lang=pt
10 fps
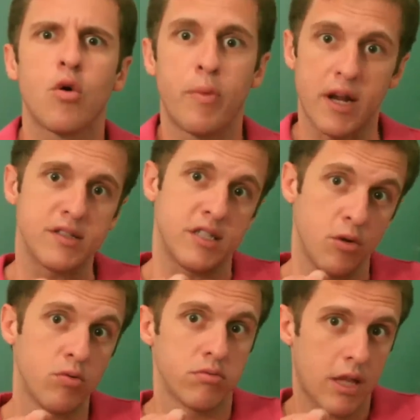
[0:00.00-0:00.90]
O
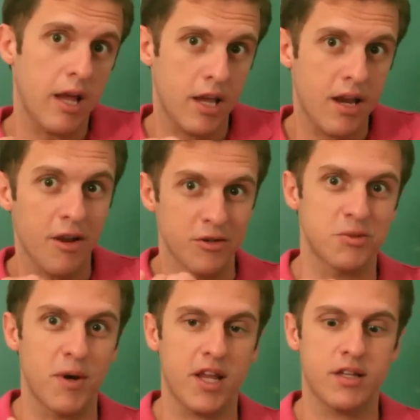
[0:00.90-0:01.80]
Brasil está aí, né,
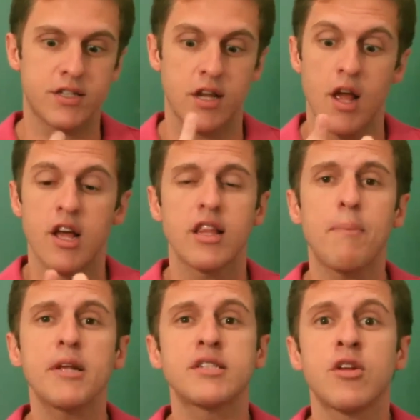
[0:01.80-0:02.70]
nos BRICS. Está
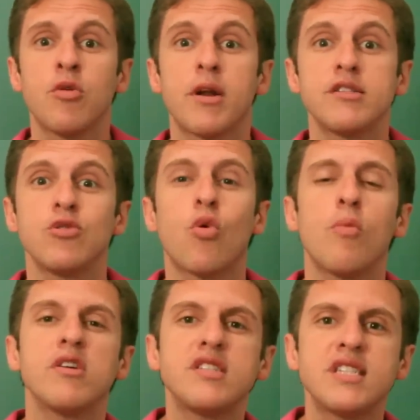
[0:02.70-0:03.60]
pensando no Brasil
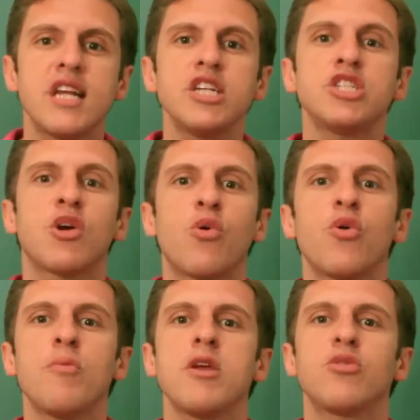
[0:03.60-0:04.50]
como a sexta
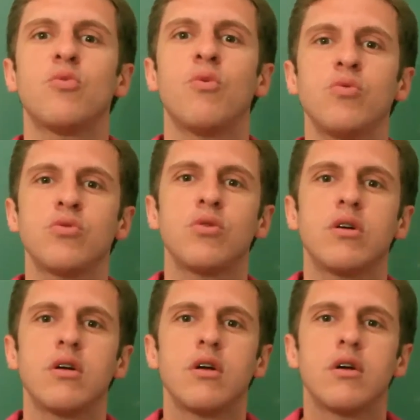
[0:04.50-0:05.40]
economia do mundo?
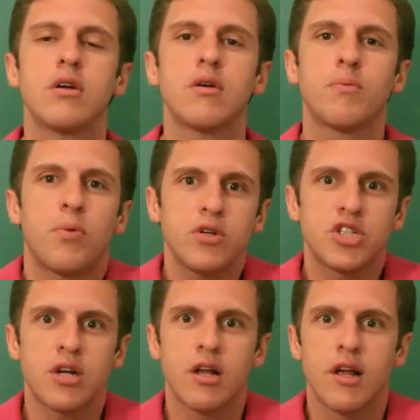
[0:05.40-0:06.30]

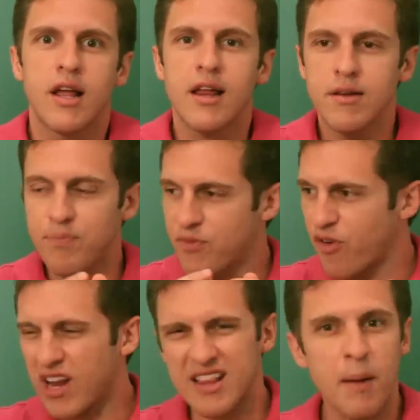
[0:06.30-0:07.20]
Poxa, ele
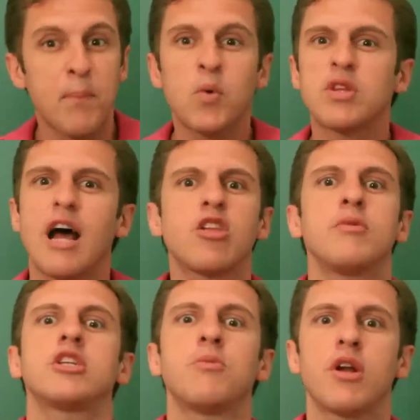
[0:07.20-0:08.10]
foi catapultado a
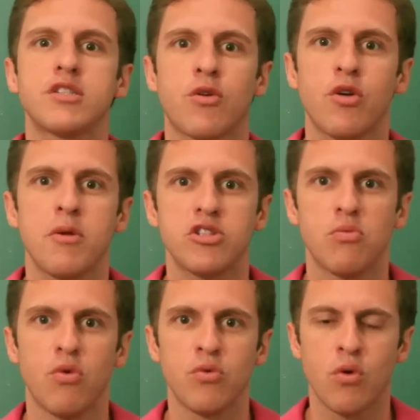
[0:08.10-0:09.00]
uma das maiores economias
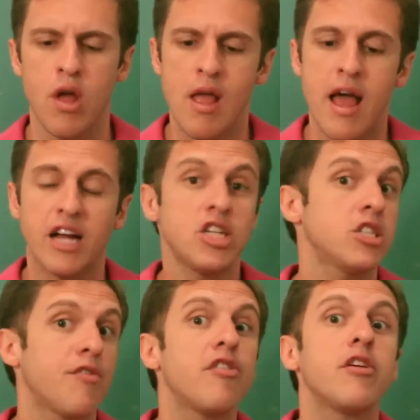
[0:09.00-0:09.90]
do mundo. A
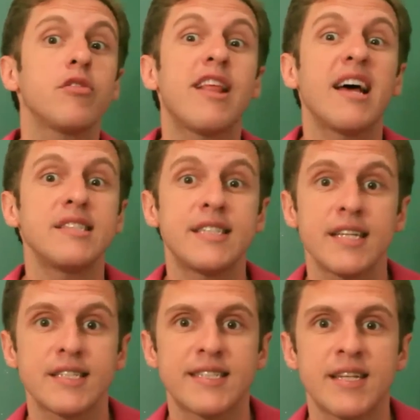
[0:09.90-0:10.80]
gente está falando da
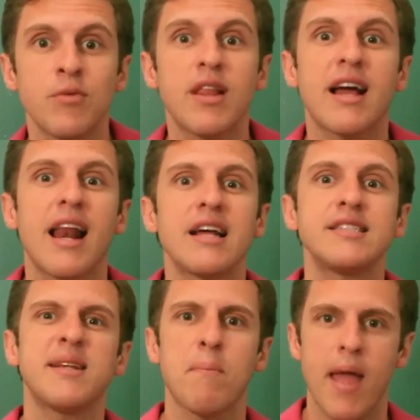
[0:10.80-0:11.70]
ascensão da
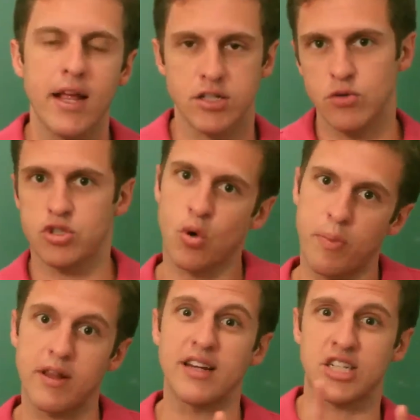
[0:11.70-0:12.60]
classe média, ou,
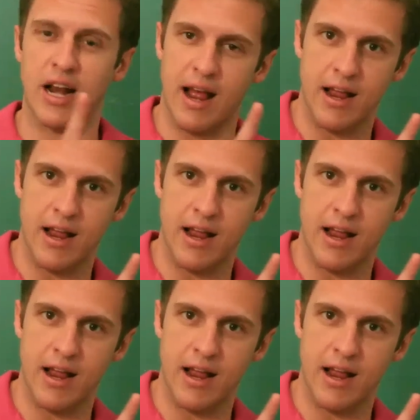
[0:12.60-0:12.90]
desculpa, das